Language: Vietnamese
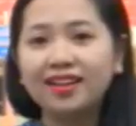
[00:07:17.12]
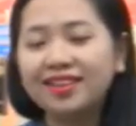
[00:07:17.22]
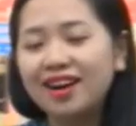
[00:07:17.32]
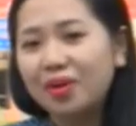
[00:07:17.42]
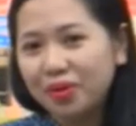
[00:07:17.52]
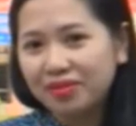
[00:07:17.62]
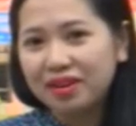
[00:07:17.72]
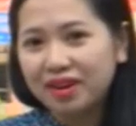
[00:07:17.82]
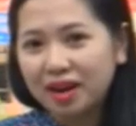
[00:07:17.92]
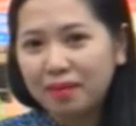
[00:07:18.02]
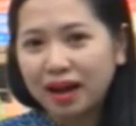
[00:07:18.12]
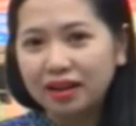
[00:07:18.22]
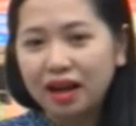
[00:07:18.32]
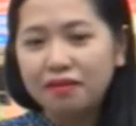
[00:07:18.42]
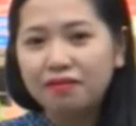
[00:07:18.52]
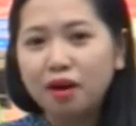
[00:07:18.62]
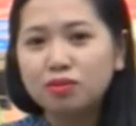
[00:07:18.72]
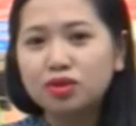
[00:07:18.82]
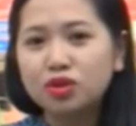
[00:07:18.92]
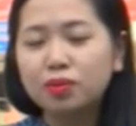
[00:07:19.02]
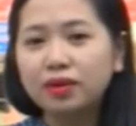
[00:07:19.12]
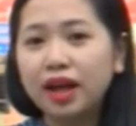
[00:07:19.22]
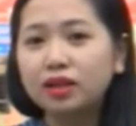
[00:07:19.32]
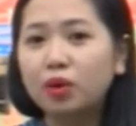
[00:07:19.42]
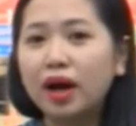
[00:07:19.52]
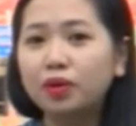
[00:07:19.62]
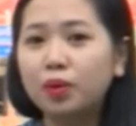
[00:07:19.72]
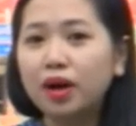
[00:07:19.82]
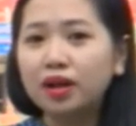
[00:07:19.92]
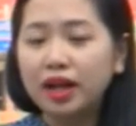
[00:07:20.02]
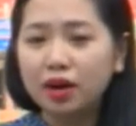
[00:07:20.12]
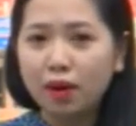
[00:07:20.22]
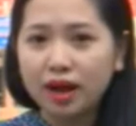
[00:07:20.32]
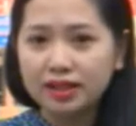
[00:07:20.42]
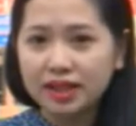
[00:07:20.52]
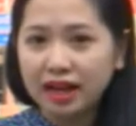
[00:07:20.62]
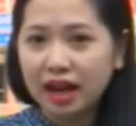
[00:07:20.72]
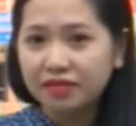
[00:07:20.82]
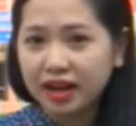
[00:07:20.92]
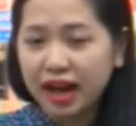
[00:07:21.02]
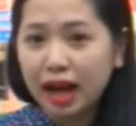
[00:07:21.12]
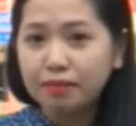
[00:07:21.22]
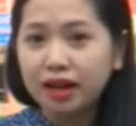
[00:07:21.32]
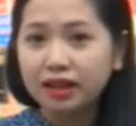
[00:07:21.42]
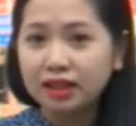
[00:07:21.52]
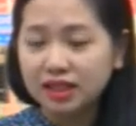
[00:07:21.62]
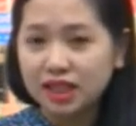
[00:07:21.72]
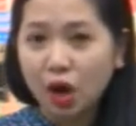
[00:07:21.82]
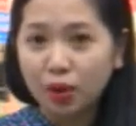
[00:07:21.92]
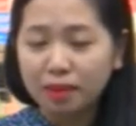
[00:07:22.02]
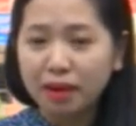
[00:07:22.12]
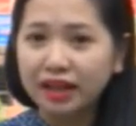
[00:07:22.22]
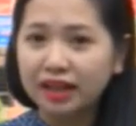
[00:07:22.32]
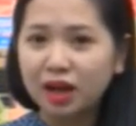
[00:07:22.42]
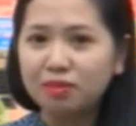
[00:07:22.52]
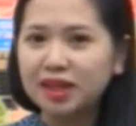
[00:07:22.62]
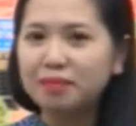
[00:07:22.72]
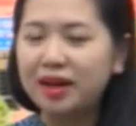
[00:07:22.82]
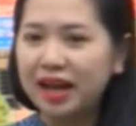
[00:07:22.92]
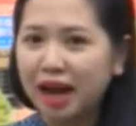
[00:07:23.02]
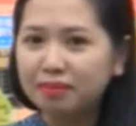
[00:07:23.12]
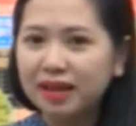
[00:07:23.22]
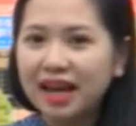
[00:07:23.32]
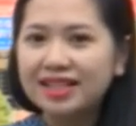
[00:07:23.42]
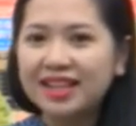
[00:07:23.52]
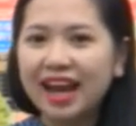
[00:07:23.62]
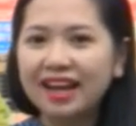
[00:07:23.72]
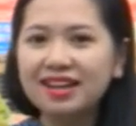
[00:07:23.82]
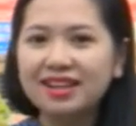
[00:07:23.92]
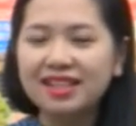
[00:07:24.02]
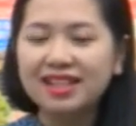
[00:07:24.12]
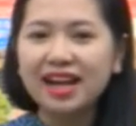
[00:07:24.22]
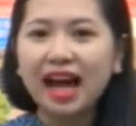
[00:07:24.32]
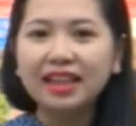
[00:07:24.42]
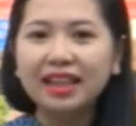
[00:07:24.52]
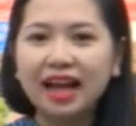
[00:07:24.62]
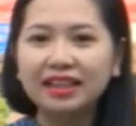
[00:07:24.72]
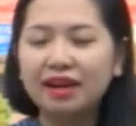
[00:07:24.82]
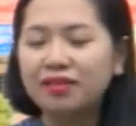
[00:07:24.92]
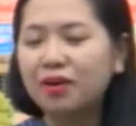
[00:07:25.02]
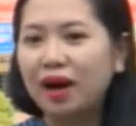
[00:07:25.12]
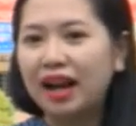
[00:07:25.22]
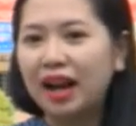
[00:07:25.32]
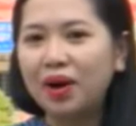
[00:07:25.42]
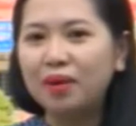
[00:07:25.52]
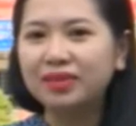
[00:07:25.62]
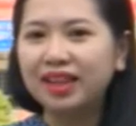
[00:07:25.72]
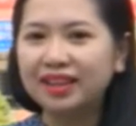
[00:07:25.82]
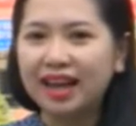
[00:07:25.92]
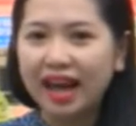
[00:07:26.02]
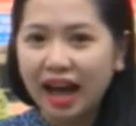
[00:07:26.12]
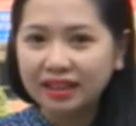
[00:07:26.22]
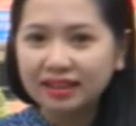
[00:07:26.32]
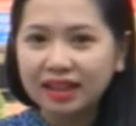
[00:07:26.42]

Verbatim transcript: Thưa quý vị và các bạn, vòng chung kết toàn quốc Liên hoan dân ca Việt Nam lần thứ 6 năm 2015 sẽ được diễn ra tại Nhà văn hóa Lao động tỉnh Nghệ An.